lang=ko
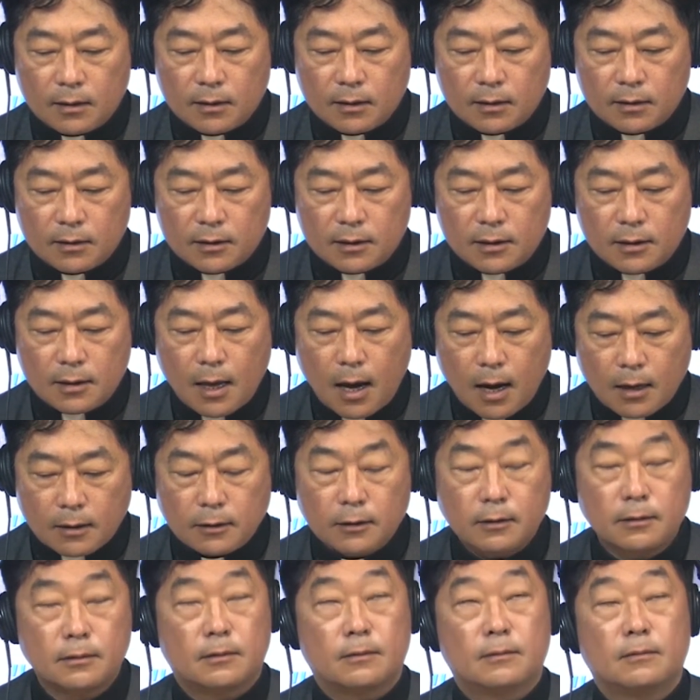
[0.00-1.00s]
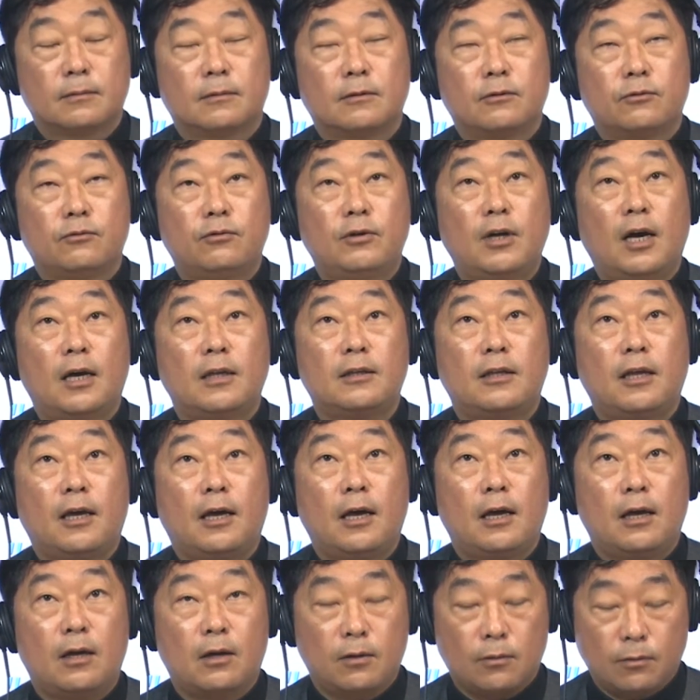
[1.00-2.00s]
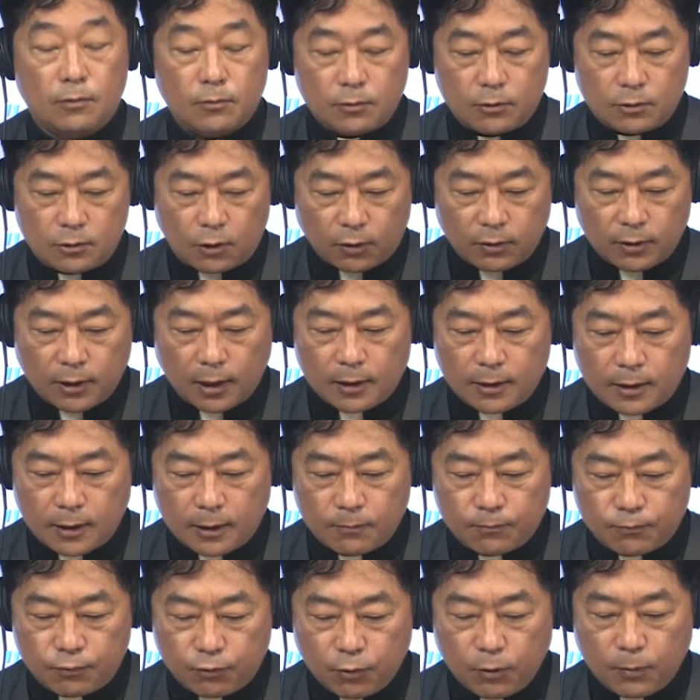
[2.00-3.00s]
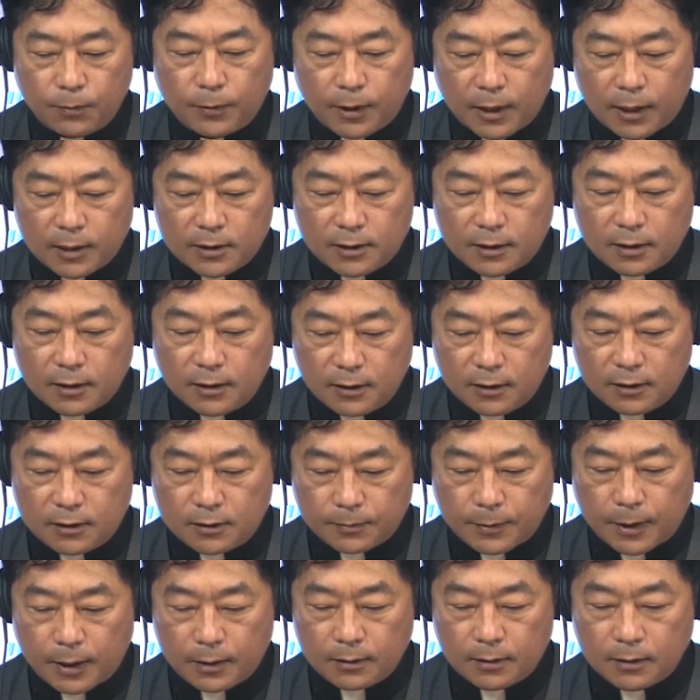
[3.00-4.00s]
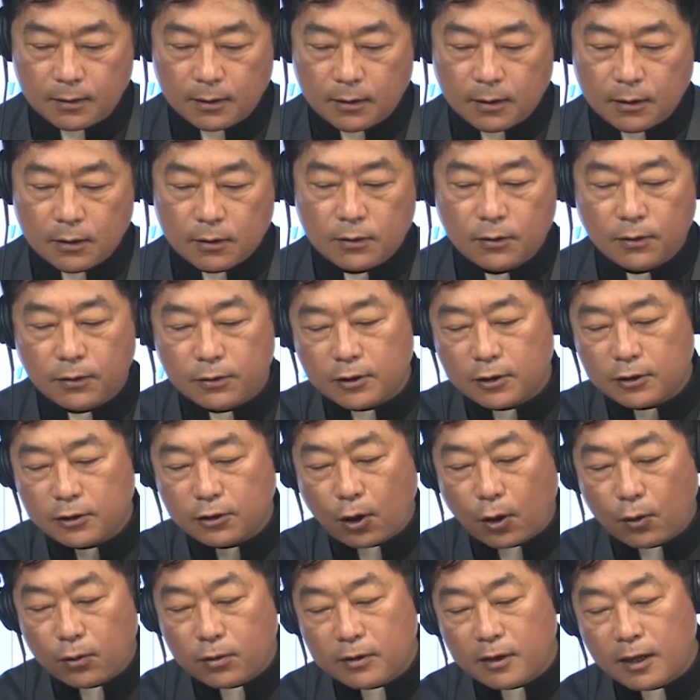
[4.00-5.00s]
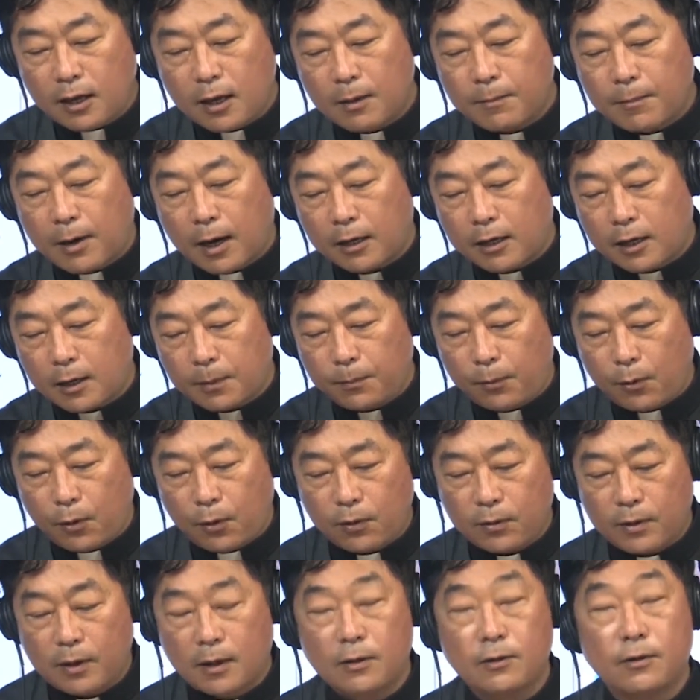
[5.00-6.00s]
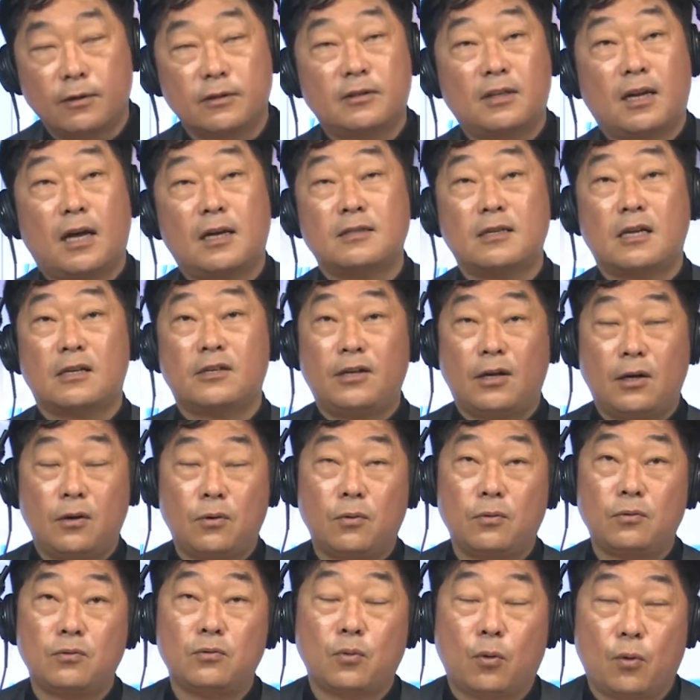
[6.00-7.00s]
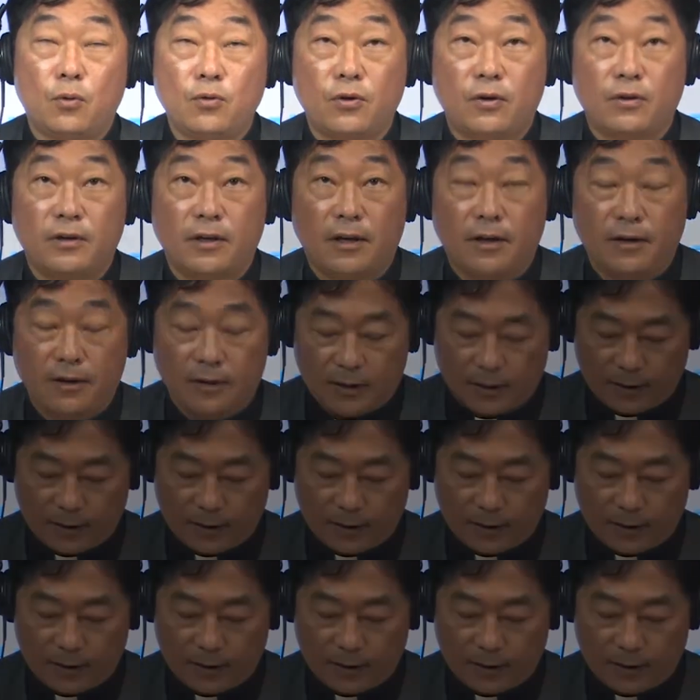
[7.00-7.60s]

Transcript: 신앙은 우리한테 전달된 불변의 진리지만 그것을 현대에 맞게 표현하는 것은 항상 새로운 도전이에요.